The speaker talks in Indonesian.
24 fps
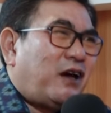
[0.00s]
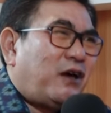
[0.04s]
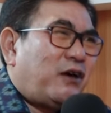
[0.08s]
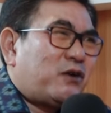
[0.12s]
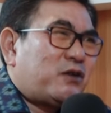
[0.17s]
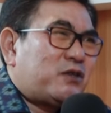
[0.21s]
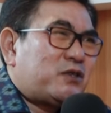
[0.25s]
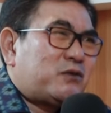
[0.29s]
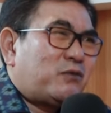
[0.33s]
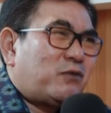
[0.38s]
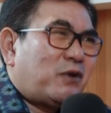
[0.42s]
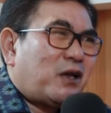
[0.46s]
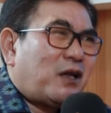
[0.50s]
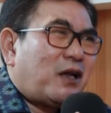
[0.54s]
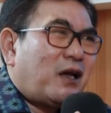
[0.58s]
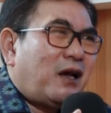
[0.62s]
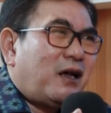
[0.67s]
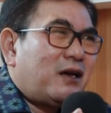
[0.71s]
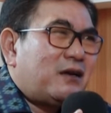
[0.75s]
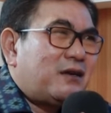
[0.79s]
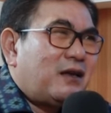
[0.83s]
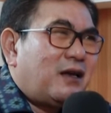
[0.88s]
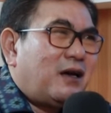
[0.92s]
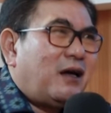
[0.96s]
yang harus
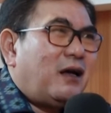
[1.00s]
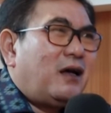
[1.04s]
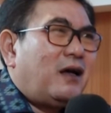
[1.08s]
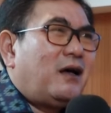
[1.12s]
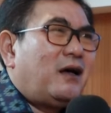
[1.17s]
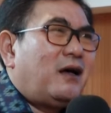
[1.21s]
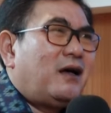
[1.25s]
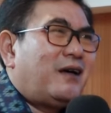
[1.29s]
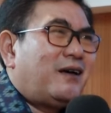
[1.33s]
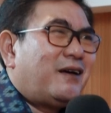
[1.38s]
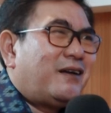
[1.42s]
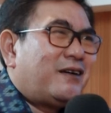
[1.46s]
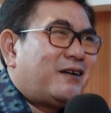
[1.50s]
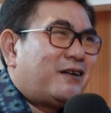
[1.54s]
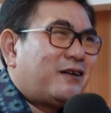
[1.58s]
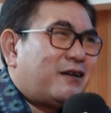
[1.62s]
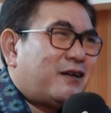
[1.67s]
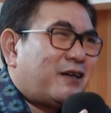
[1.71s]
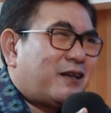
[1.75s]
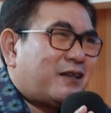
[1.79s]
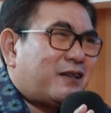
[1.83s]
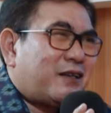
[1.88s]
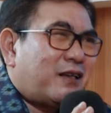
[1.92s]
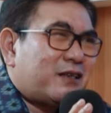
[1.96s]
bergadang, iya,
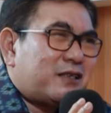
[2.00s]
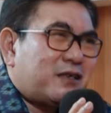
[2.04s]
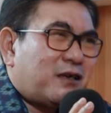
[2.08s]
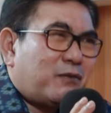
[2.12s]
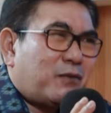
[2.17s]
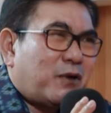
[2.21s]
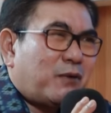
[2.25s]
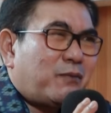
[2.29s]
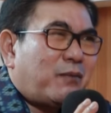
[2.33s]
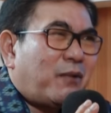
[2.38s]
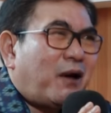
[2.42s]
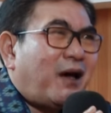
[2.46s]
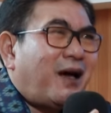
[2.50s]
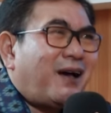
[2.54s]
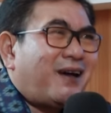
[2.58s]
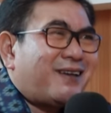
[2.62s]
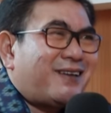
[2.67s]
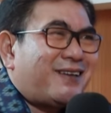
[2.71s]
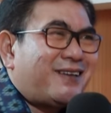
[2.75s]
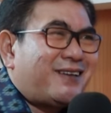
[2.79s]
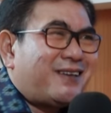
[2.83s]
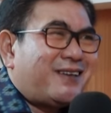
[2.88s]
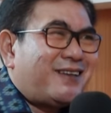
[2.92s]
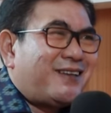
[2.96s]
iya. kerja sampai
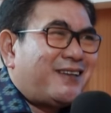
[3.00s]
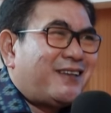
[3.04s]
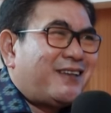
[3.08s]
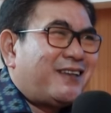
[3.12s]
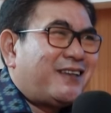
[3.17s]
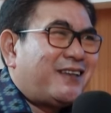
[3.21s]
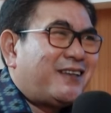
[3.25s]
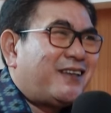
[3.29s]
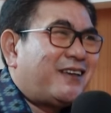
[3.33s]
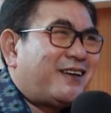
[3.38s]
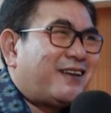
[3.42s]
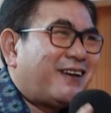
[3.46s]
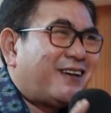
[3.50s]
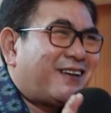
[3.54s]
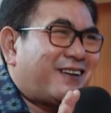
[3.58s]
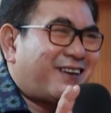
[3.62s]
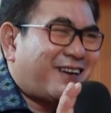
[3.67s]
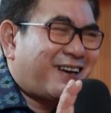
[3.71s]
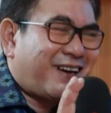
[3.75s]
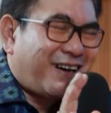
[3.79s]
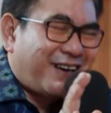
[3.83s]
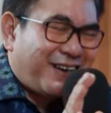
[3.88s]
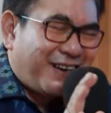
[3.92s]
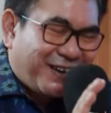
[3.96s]
pagi dengan
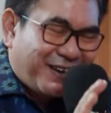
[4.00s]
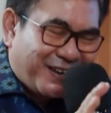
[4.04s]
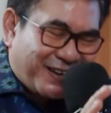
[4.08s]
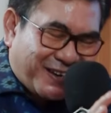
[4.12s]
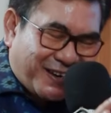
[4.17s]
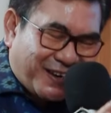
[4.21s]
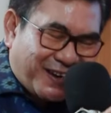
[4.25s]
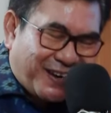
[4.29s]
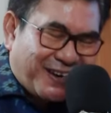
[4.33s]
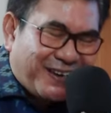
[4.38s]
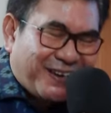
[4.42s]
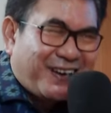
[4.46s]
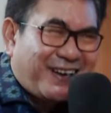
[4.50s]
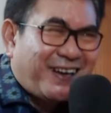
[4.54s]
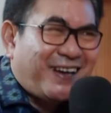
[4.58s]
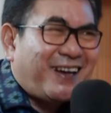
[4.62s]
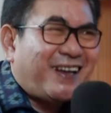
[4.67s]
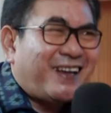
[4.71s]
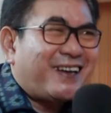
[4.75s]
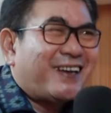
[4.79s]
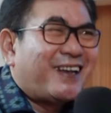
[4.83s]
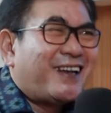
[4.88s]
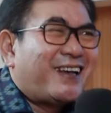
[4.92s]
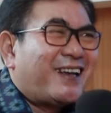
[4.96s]
ya.
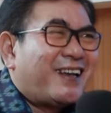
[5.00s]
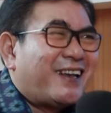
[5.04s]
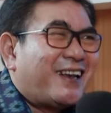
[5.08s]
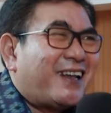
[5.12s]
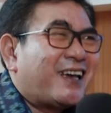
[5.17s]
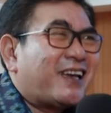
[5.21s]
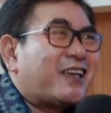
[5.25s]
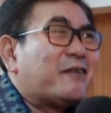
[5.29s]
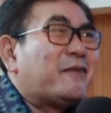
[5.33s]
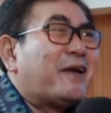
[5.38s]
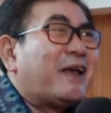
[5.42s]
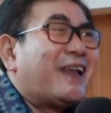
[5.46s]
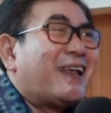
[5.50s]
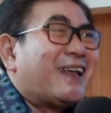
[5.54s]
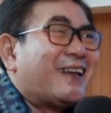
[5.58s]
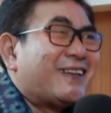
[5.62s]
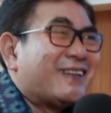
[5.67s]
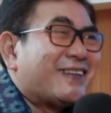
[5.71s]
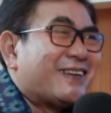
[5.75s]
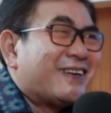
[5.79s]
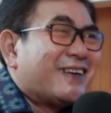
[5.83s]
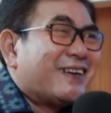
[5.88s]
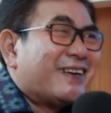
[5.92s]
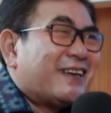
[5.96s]
tekanan-tekanan. Iya, nah gimana?
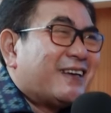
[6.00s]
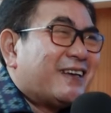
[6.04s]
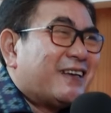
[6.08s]
Gih,